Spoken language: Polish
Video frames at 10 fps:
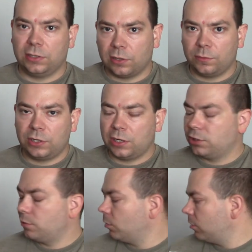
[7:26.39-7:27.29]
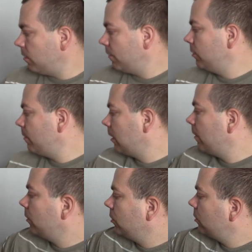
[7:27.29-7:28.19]
I co mi się jeszcze podoba w tym
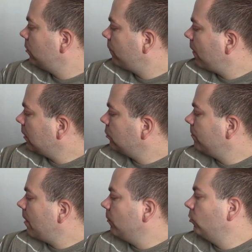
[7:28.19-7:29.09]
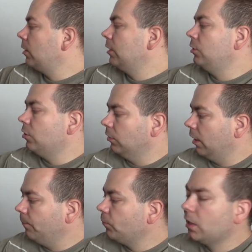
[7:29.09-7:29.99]
adapterze to fakt, że mamy tutaj
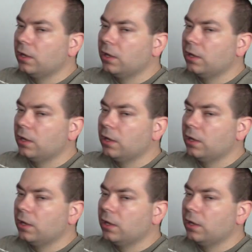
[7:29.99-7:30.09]
diodę,